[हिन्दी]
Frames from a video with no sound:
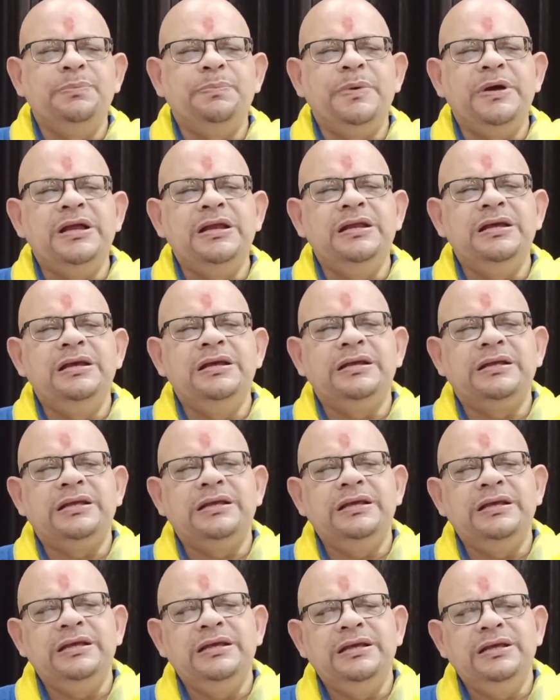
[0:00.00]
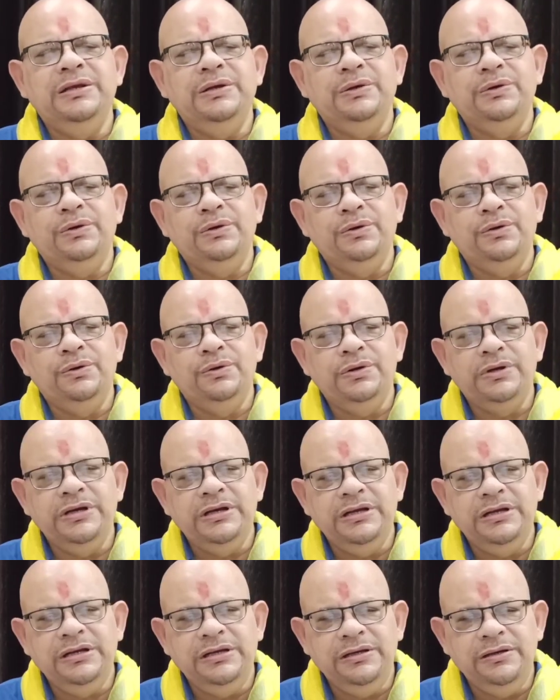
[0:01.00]
पन की
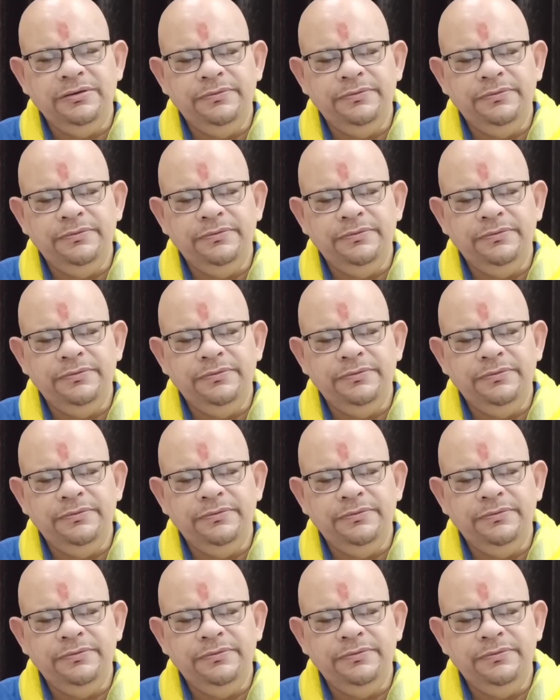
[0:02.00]
होरी